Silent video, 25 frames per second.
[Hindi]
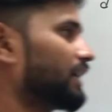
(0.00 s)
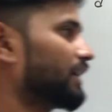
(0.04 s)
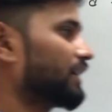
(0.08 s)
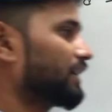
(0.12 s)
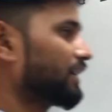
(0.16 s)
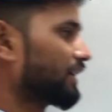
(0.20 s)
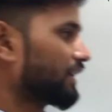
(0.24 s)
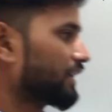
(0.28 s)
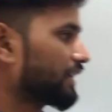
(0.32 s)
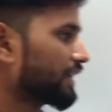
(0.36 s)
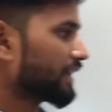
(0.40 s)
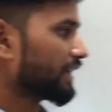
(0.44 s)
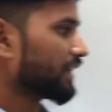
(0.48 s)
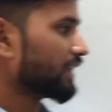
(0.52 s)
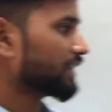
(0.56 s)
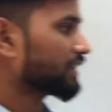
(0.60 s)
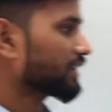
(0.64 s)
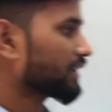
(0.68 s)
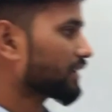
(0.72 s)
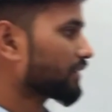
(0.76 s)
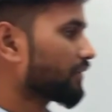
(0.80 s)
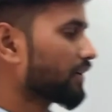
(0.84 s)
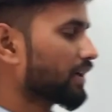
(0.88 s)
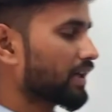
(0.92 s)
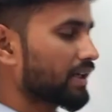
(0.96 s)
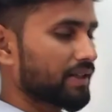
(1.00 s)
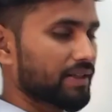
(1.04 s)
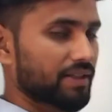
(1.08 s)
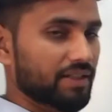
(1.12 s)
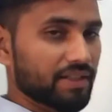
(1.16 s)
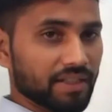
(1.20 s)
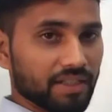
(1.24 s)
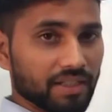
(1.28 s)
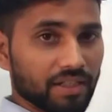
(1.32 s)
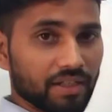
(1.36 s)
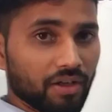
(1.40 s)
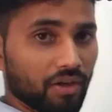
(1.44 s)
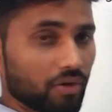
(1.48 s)
यानी कि अंदर वाले की
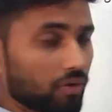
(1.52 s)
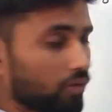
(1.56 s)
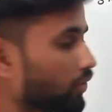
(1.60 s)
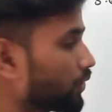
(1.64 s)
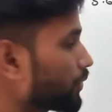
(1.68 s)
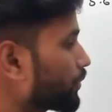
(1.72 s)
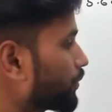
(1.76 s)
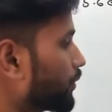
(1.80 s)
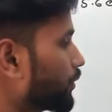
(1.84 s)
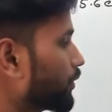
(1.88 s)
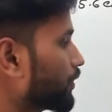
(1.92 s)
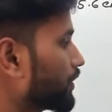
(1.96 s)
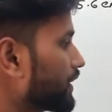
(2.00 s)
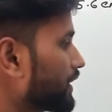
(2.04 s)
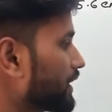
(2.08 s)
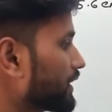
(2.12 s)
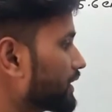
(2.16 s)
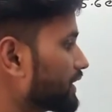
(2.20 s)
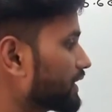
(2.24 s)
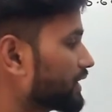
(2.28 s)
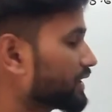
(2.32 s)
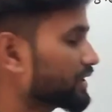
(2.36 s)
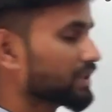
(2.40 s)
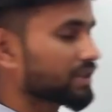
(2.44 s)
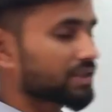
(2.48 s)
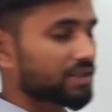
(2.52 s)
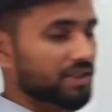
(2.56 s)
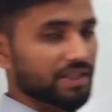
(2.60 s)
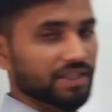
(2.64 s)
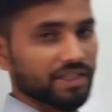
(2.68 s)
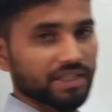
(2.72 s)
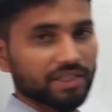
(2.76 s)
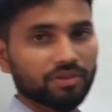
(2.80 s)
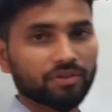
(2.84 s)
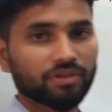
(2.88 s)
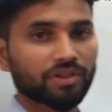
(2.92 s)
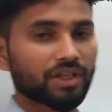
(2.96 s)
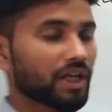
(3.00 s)
और पूरी त्रिज्या चाहिए
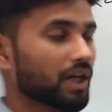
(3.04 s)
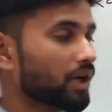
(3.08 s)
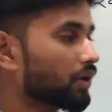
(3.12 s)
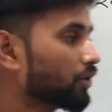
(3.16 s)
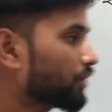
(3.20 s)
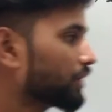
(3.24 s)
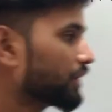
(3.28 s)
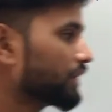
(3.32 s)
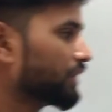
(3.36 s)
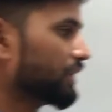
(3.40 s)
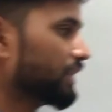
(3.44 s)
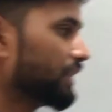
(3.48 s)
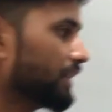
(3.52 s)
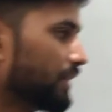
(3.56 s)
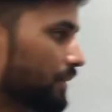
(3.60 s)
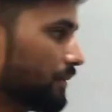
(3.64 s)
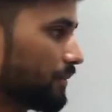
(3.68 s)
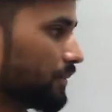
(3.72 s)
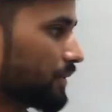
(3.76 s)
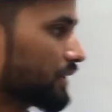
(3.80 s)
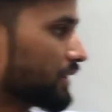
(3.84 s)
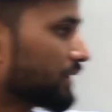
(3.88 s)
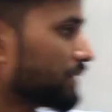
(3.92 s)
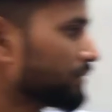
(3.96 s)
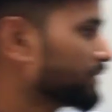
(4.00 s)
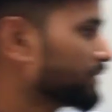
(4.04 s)
तो क्या होगी मतलब